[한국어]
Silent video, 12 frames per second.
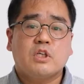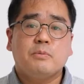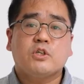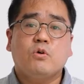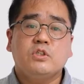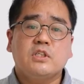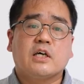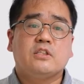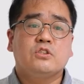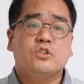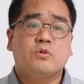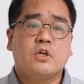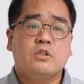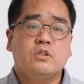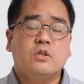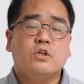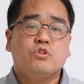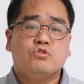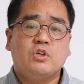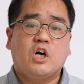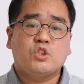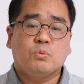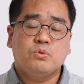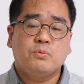그다음에 서울시 같은 경우에는
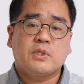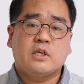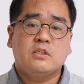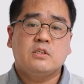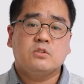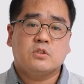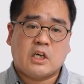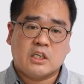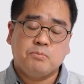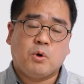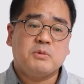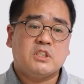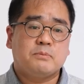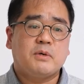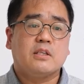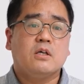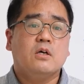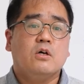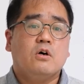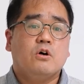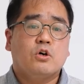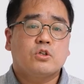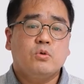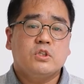중앙 정부보다는 작은 범위지만
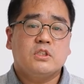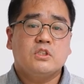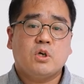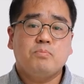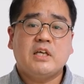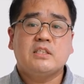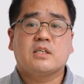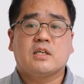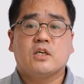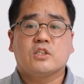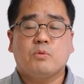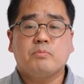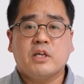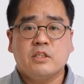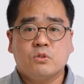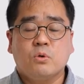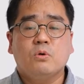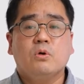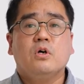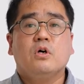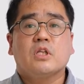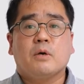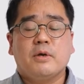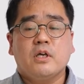어, 서울시는 천만이잖아요. 천만이고
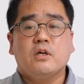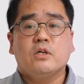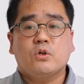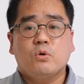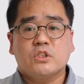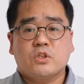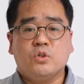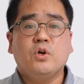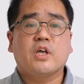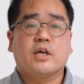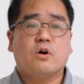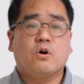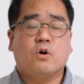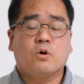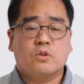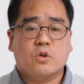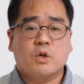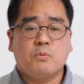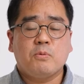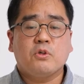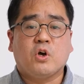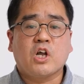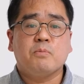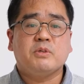그다음에 서울시 전역에 어떻게 보면
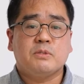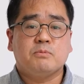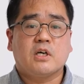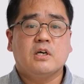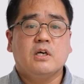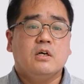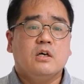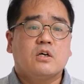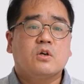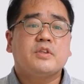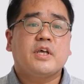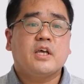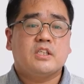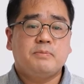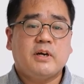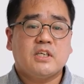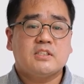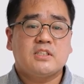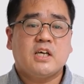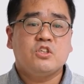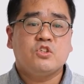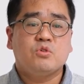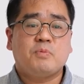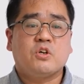영향을 미칩니다. 그런데 지방자치라는
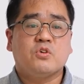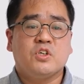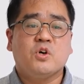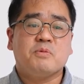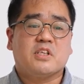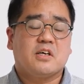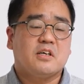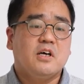이유는 바로 이겁니다.